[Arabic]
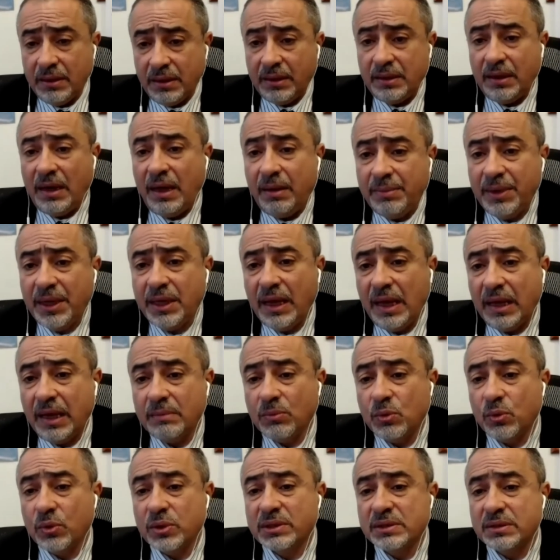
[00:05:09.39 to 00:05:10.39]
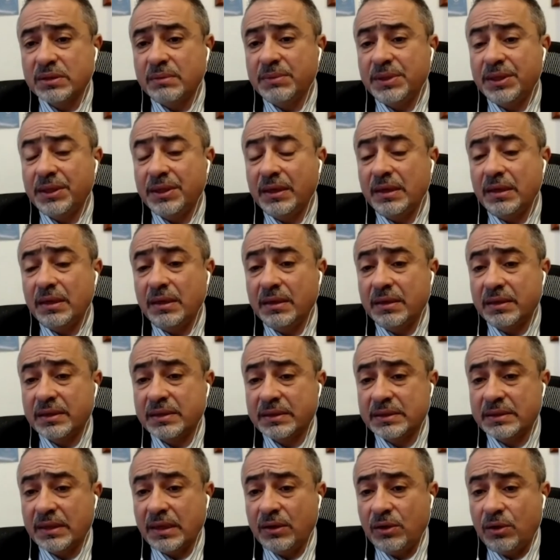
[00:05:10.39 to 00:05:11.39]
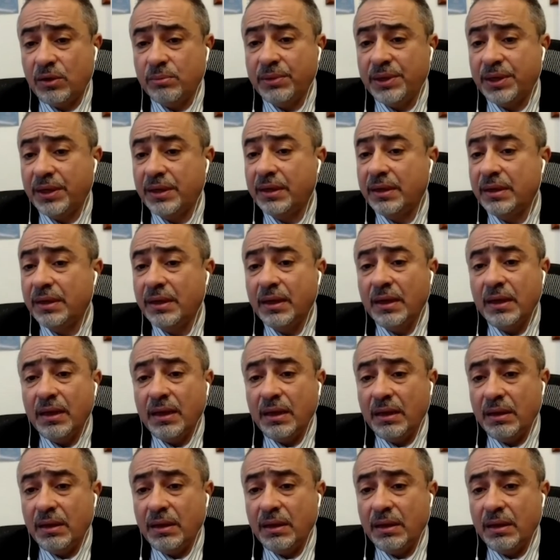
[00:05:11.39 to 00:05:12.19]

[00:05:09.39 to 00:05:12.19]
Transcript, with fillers: نحن عم نحكي عن منظمة صار عمرها